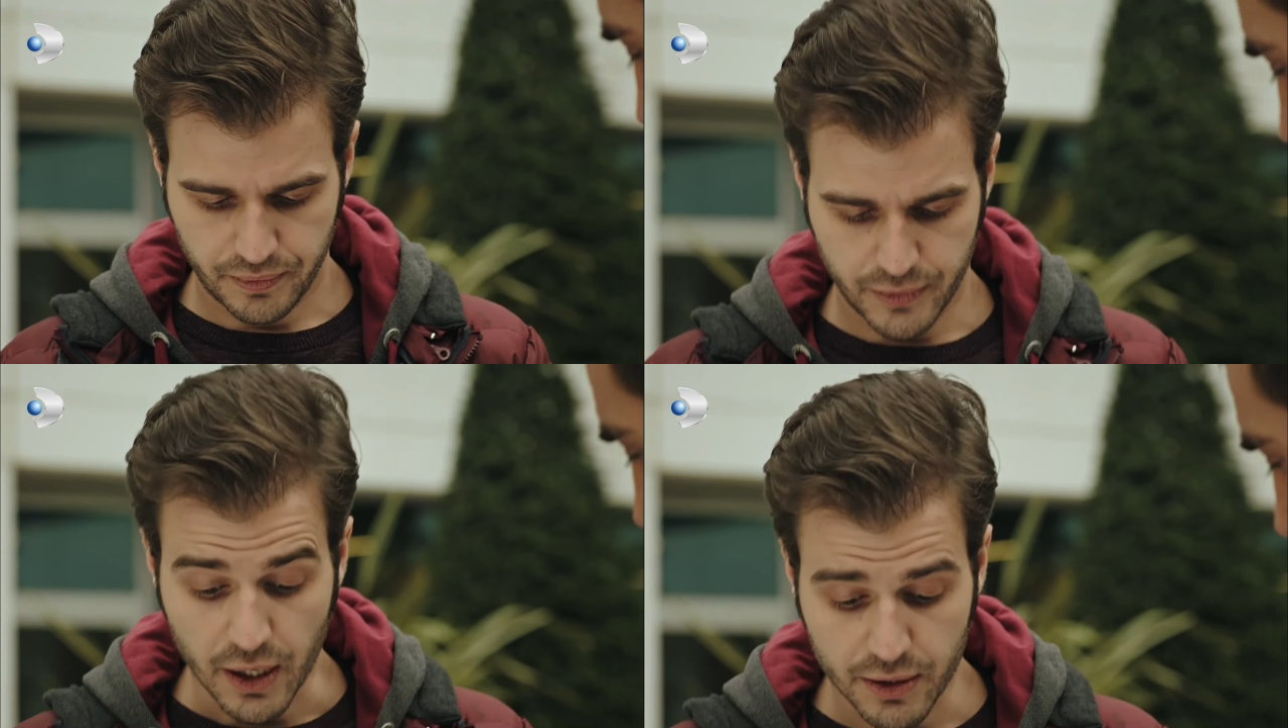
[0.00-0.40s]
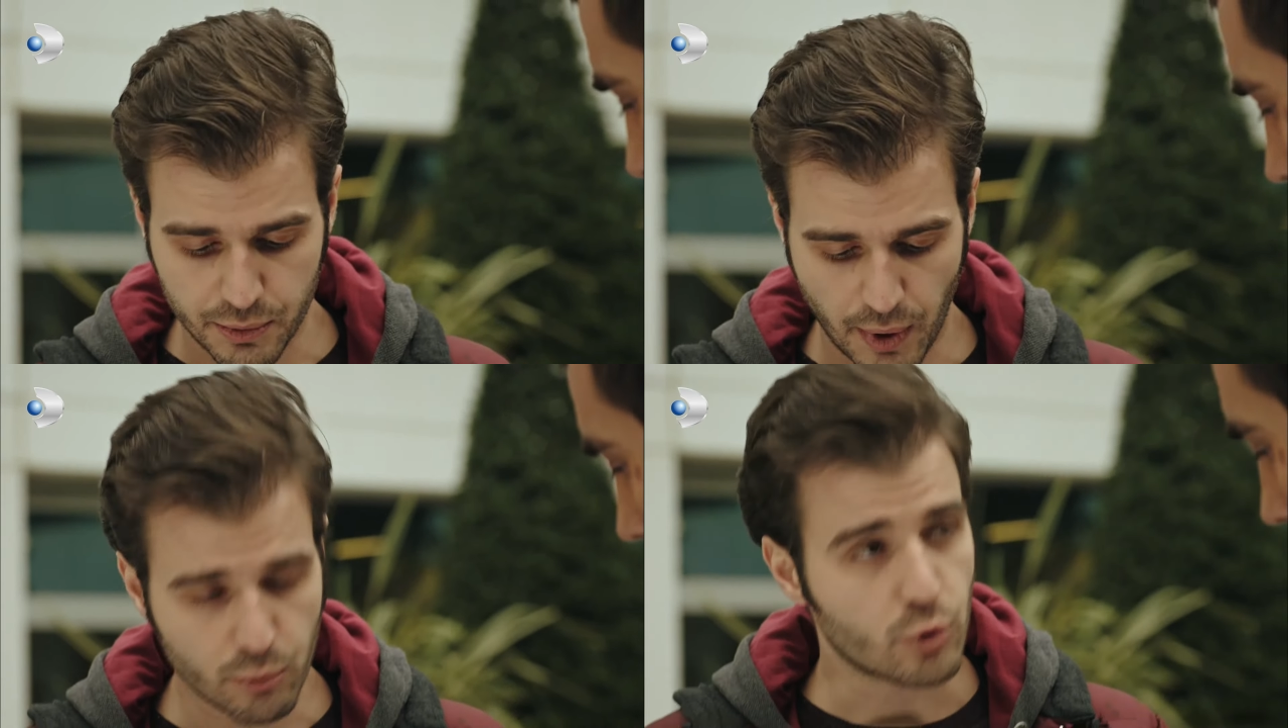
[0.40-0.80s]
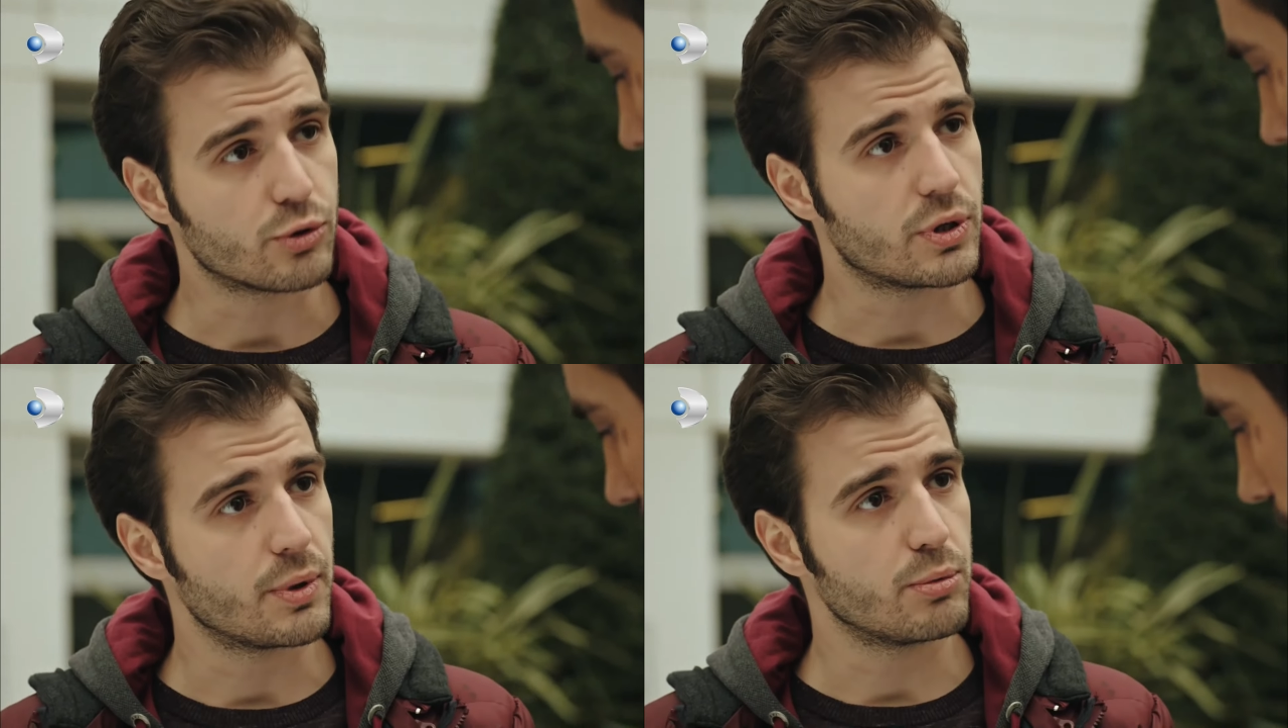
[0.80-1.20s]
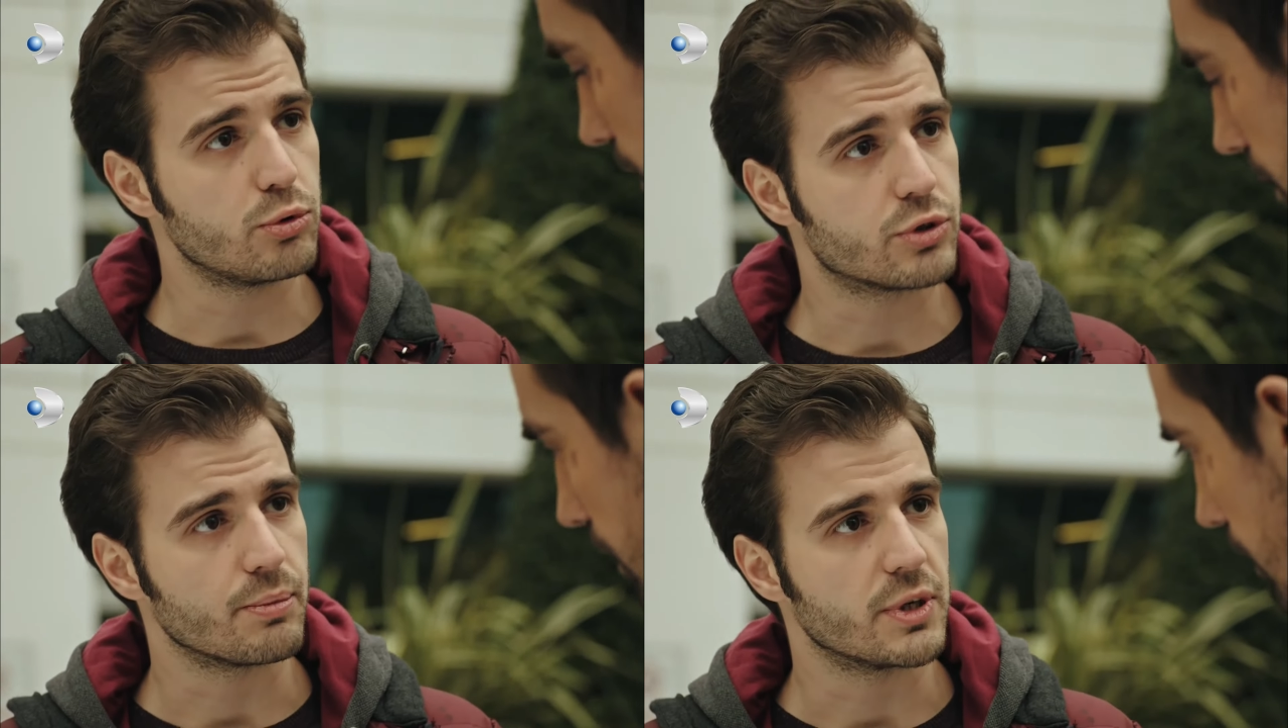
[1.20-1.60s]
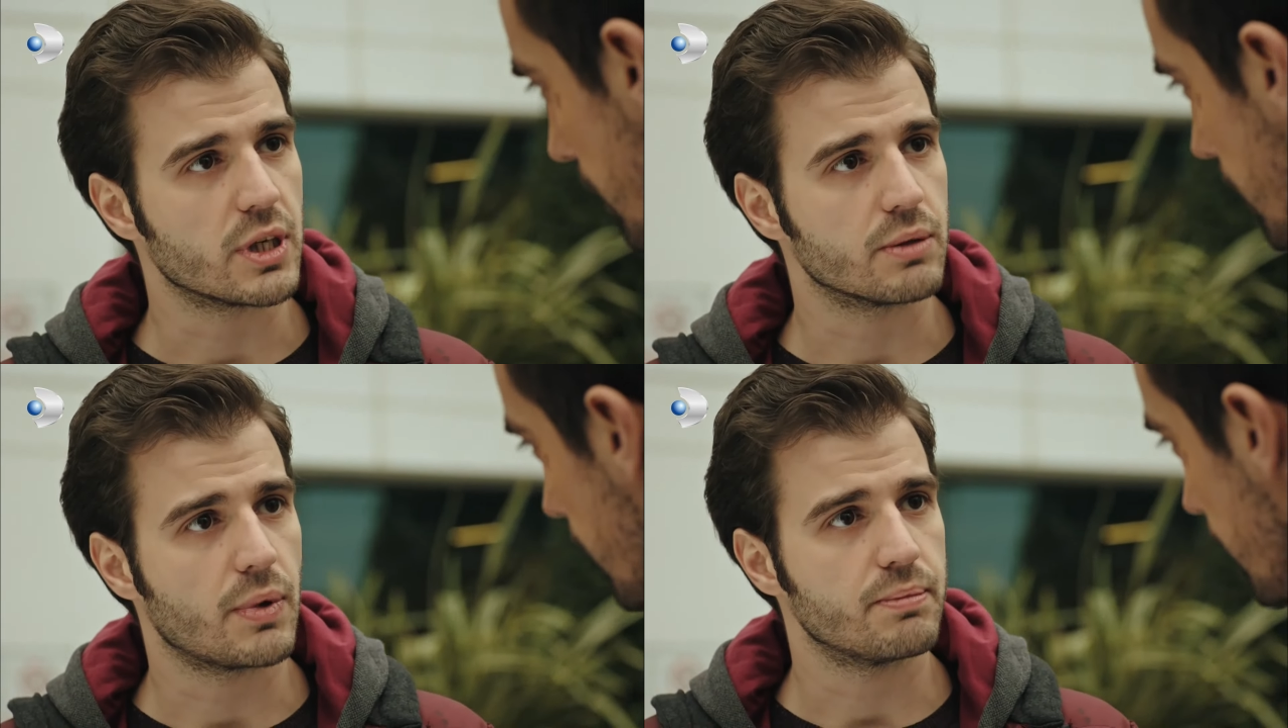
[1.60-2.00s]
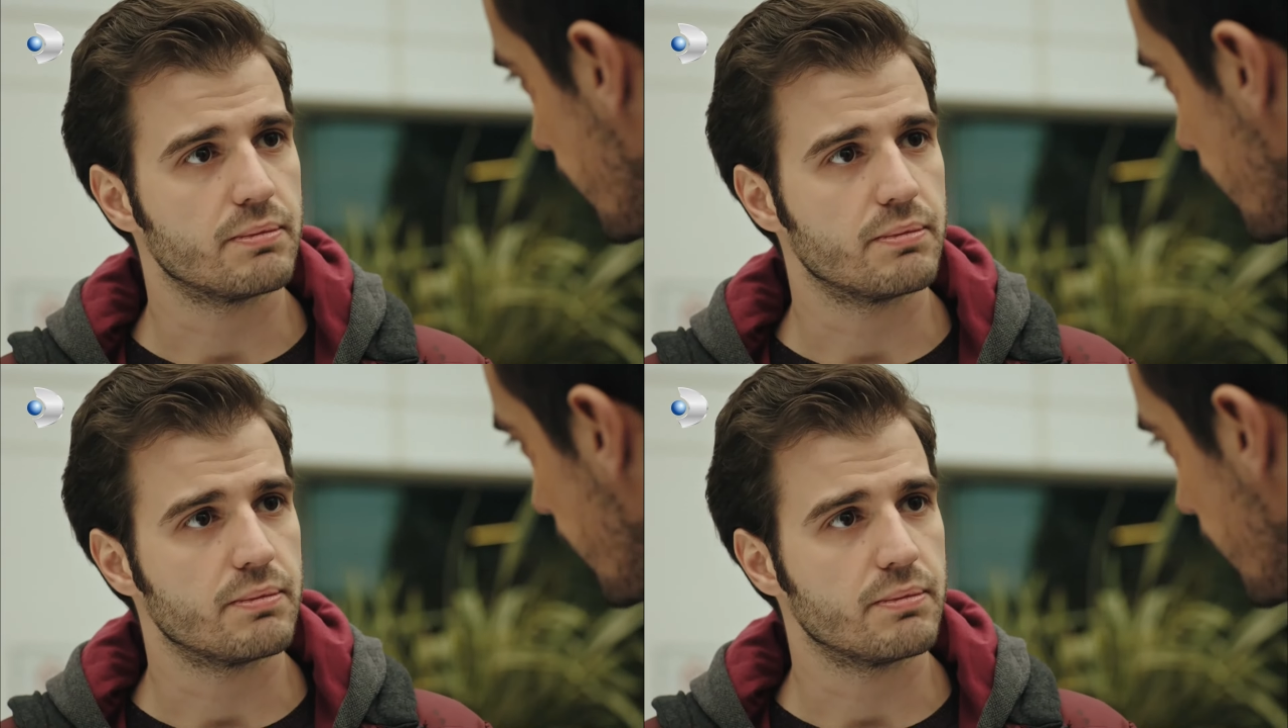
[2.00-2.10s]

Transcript: Yalnız ben bu köstebeği bulursam yaşatmam.